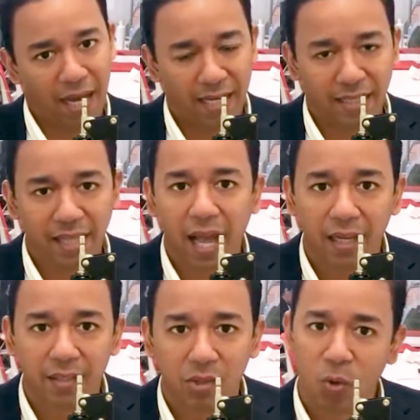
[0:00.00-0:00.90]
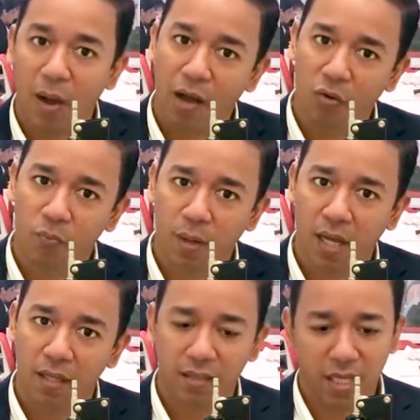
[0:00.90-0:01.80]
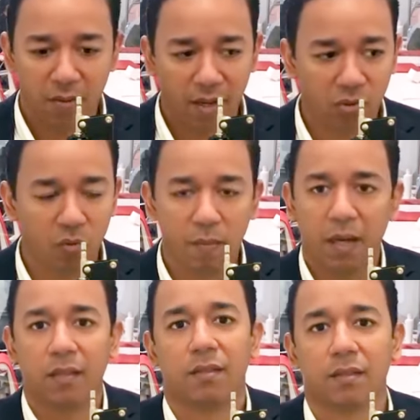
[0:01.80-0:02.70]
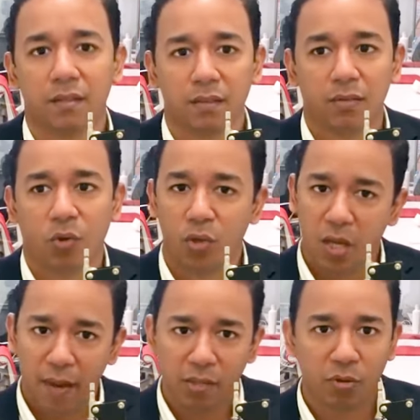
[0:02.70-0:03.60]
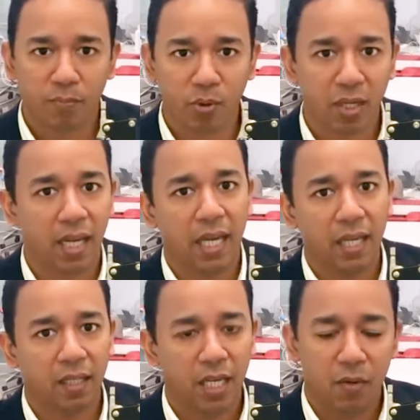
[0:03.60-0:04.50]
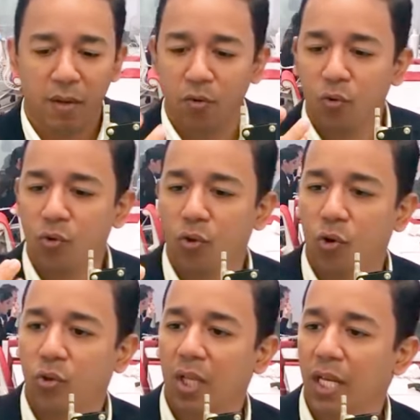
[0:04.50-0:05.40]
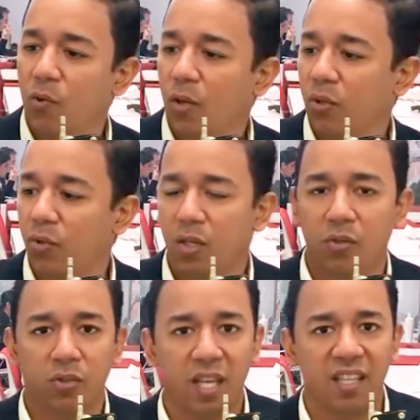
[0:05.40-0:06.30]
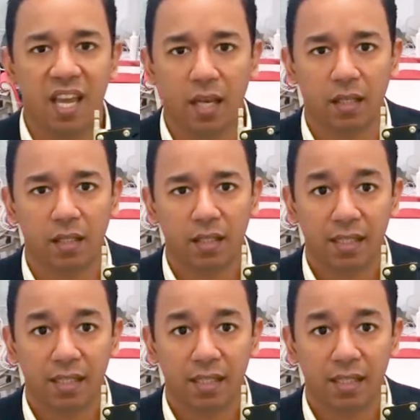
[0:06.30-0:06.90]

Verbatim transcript: van a rentar o van a comprar, llevan a su mamá o llevan a su esposa a elegir y ven uno, 2, 3, 4, 5, 6, diez.